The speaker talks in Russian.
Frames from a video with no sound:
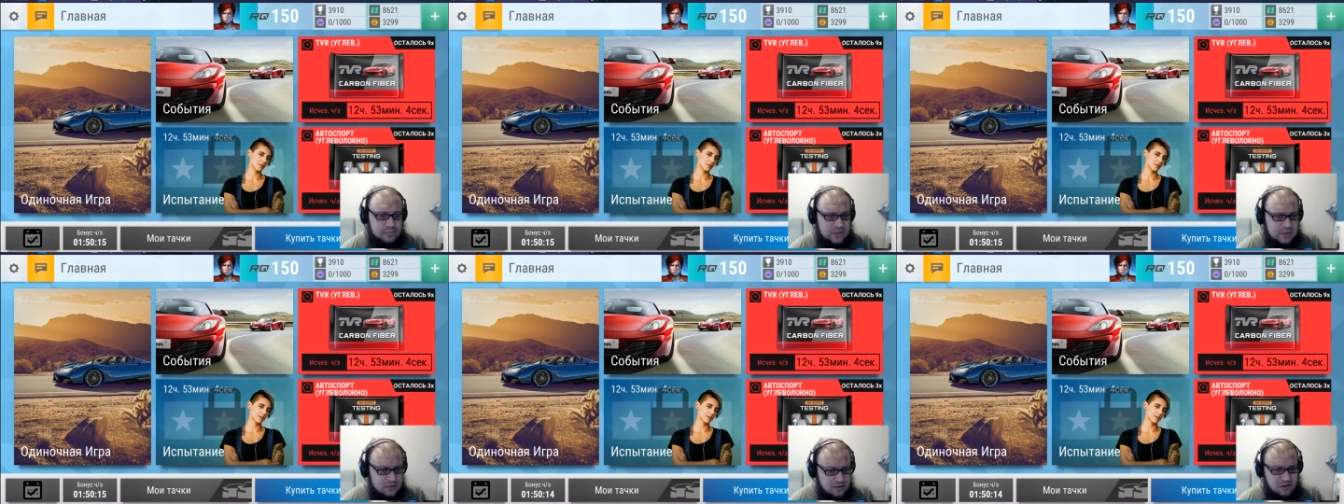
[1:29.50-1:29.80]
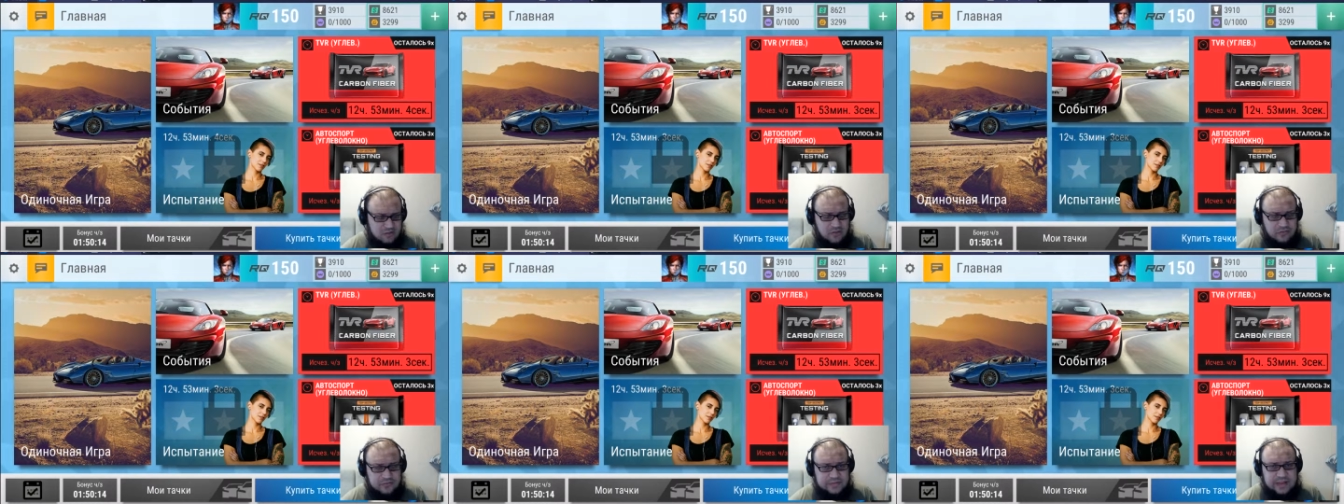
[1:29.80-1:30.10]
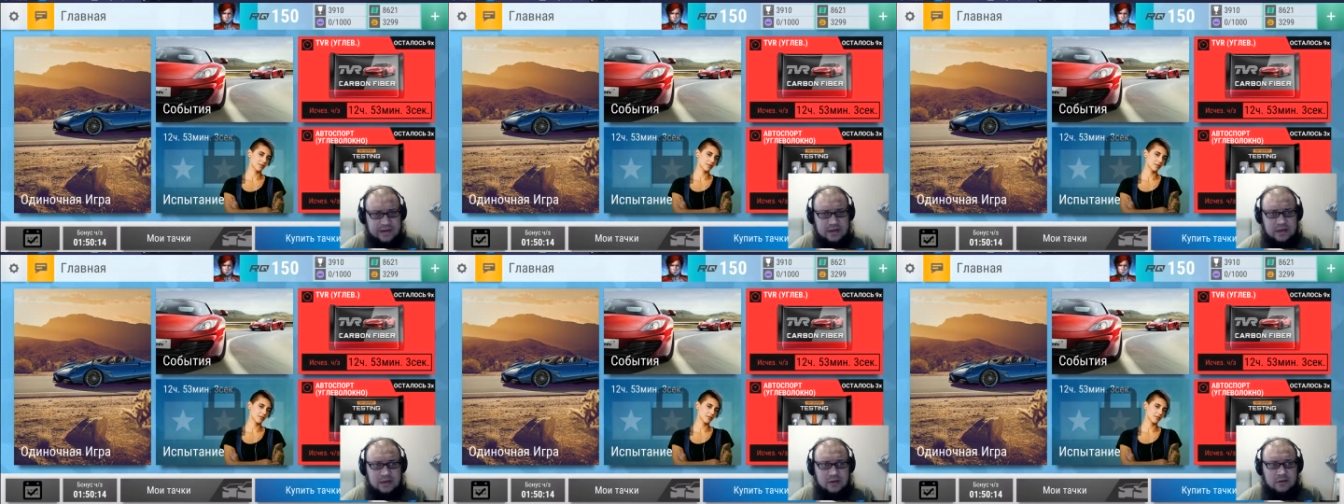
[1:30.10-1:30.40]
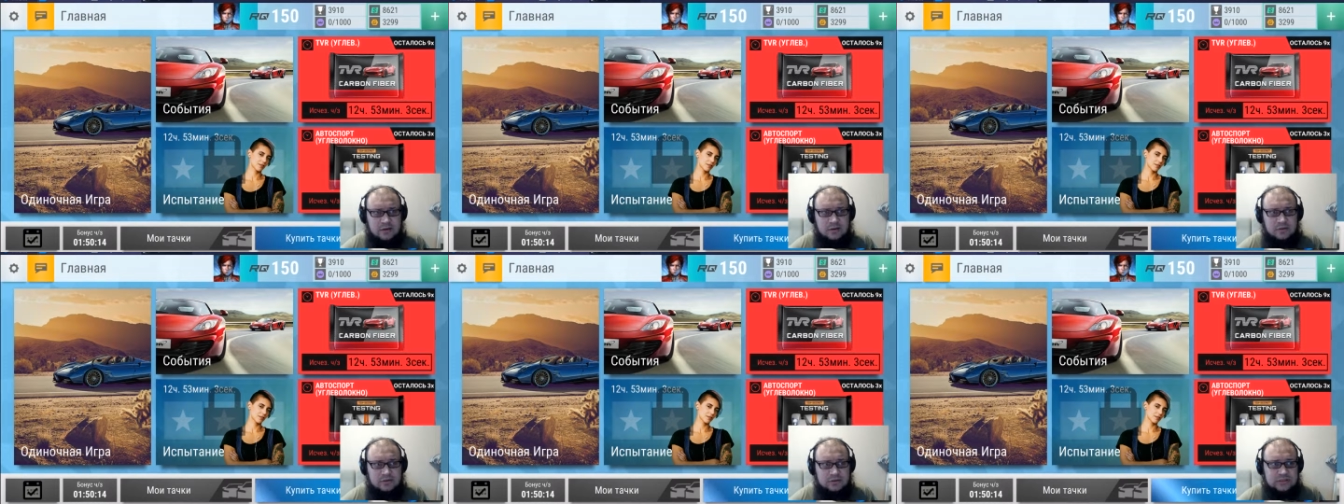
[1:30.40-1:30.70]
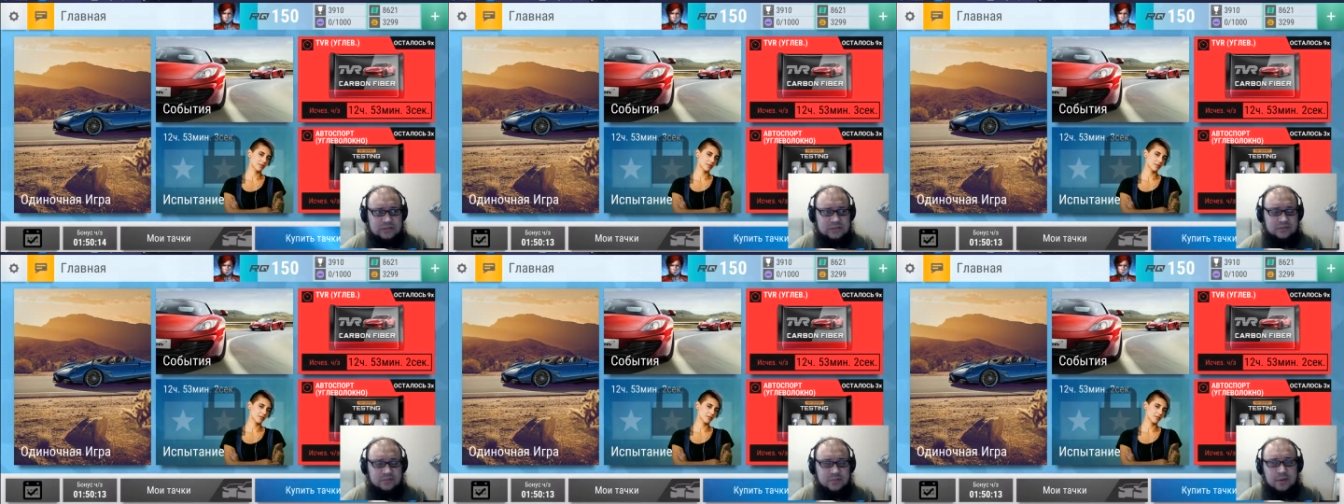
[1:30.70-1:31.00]
Ну, а во-вторых, э,
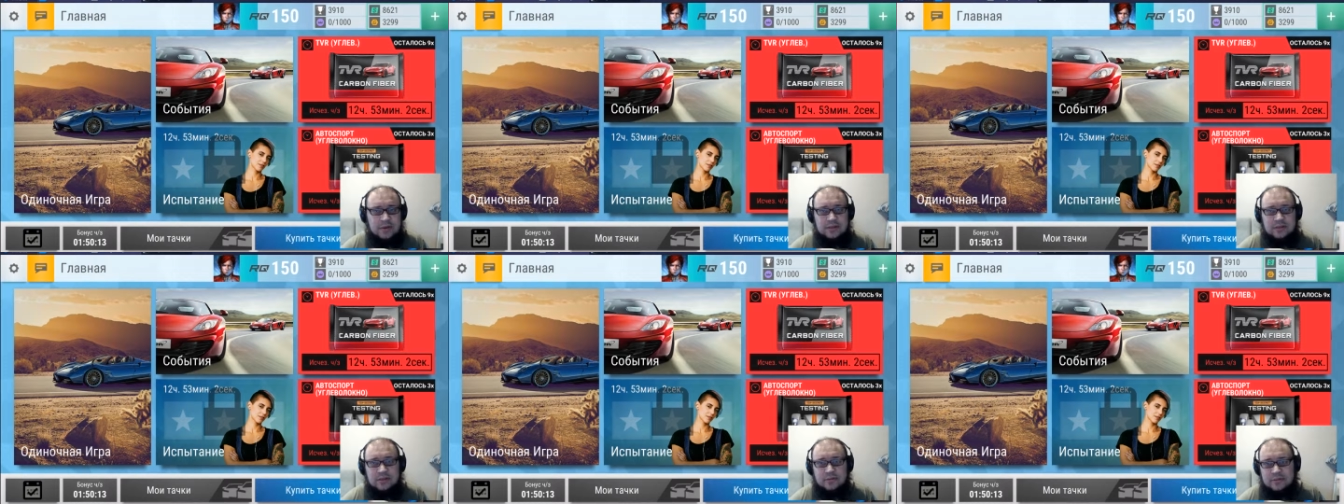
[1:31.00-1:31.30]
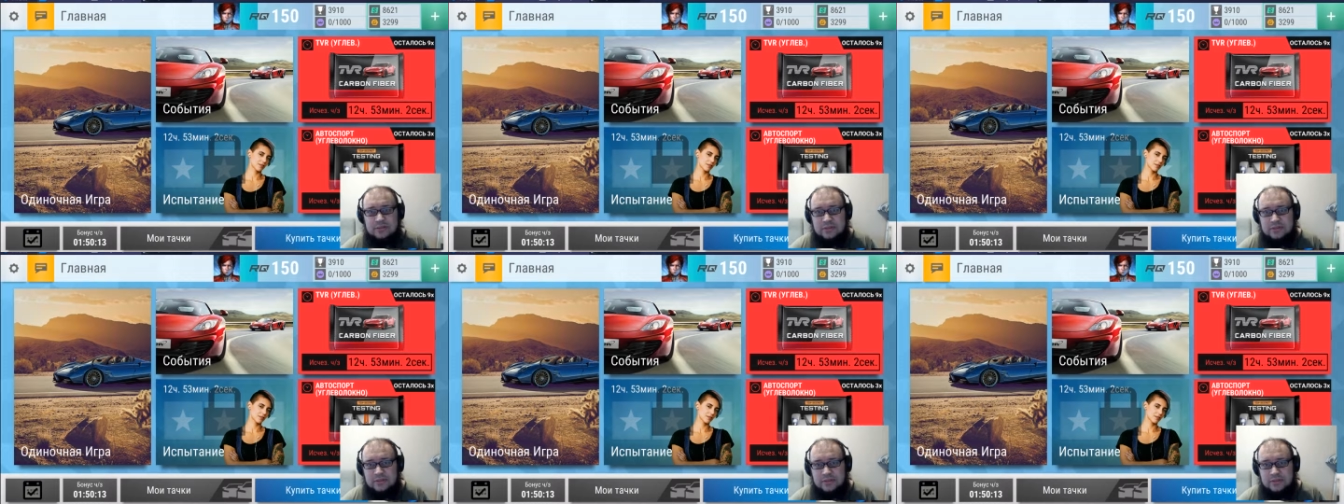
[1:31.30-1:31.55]
с момента